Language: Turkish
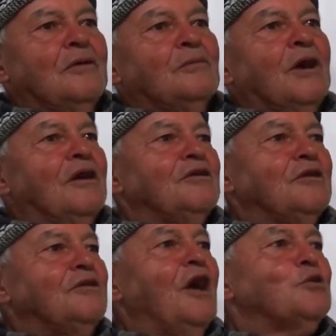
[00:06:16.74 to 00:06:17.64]
Bana
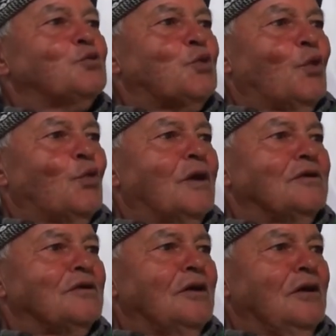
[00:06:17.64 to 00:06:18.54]
dedi nerede suyun var
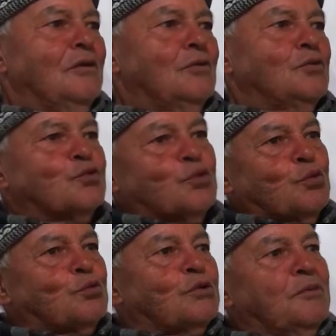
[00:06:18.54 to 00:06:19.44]
dedi. Su
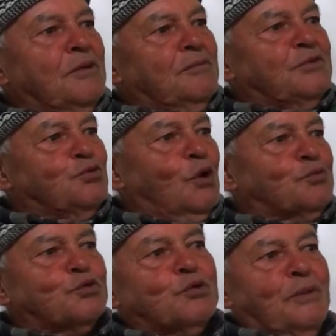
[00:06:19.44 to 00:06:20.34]
tutun dibini biz
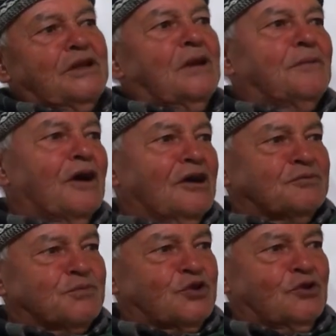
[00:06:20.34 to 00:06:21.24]
dört buçuk metre bir
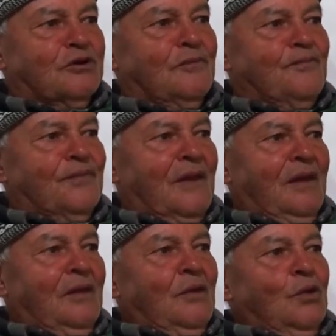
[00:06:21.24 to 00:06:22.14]
kazmıştık.
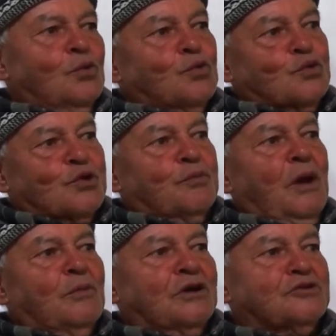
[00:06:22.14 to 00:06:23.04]
Su
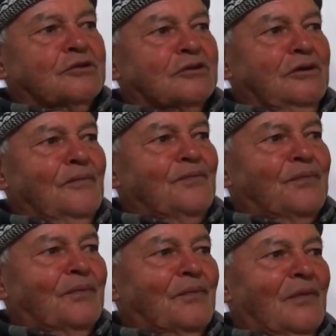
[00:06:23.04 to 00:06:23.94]
çıkmaya başladı
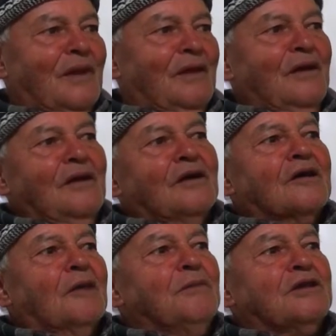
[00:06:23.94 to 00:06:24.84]

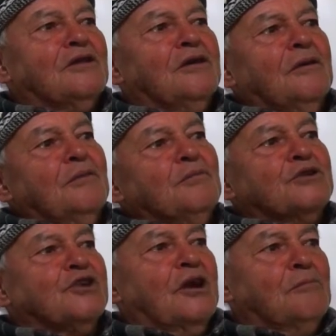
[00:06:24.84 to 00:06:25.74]
rahmetlik
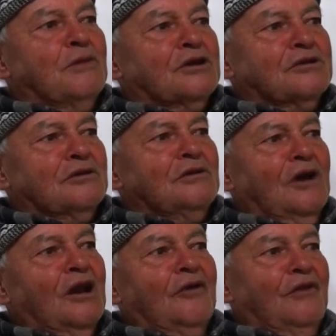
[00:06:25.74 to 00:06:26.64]
bacanam vardı.
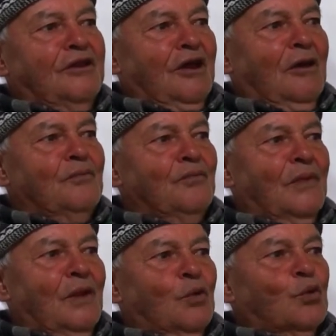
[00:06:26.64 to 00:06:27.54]
Alefe diye.
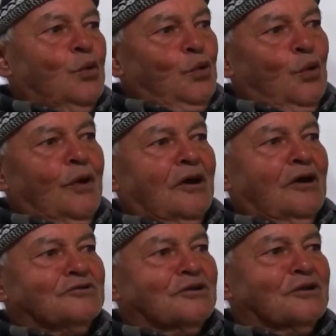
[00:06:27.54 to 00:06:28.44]
Kuyuyu ona
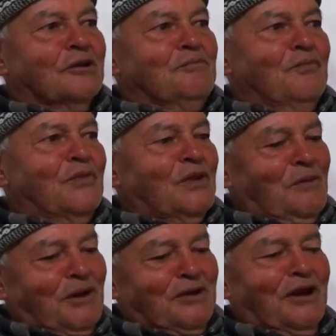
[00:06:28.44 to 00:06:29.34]
kazdırdım.
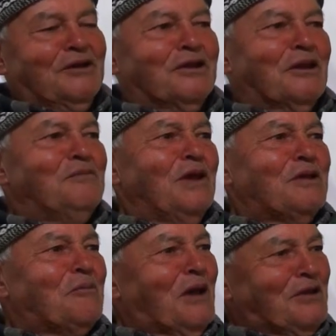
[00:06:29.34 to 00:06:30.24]
Tabandan da
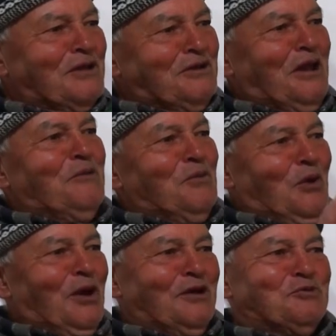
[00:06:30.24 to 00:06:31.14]
tabandan gidelim
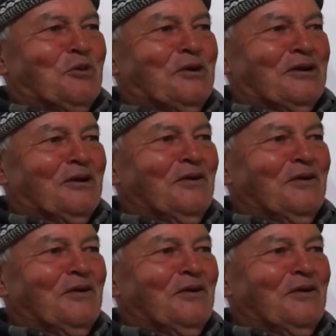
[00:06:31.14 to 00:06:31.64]
öyle az yukarı.